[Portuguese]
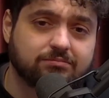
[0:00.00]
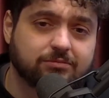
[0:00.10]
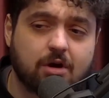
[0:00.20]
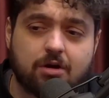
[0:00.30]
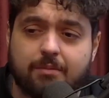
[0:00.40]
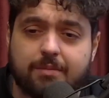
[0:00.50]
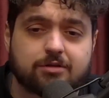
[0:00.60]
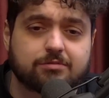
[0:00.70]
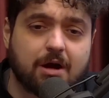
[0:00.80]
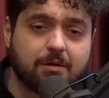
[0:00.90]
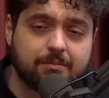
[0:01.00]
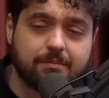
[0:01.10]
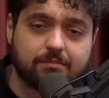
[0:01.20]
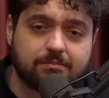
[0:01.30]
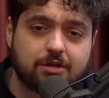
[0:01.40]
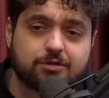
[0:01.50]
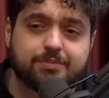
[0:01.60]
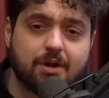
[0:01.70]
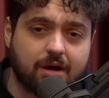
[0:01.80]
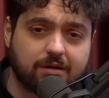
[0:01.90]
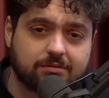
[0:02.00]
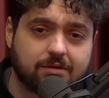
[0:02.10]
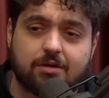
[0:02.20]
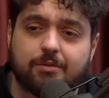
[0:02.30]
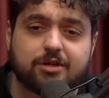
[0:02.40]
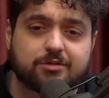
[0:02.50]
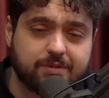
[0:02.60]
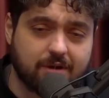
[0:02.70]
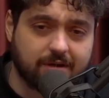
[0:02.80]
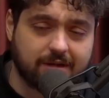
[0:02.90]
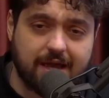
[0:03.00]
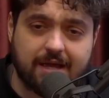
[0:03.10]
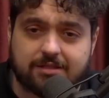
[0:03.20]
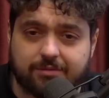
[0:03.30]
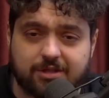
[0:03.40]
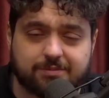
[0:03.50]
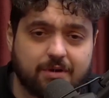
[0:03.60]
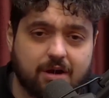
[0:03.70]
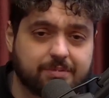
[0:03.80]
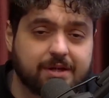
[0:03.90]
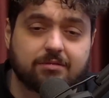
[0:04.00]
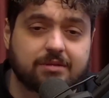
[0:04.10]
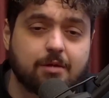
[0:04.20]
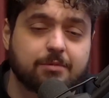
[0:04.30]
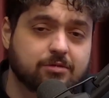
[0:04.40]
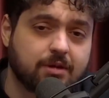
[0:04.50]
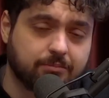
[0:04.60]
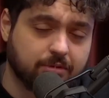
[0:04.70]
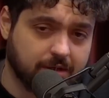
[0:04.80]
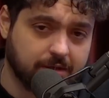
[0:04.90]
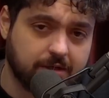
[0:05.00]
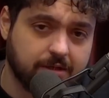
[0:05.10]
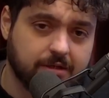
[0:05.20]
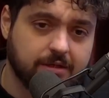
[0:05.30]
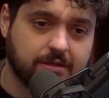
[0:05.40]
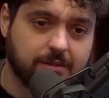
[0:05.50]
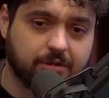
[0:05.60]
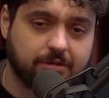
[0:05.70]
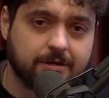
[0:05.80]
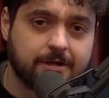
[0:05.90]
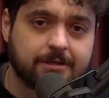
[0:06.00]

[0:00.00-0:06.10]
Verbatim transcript: Qual que é o menos mal? Menos pior. Qual que é o menos pior? É esse é o menos pior? Porque não tem uma escolha boa, tá bom?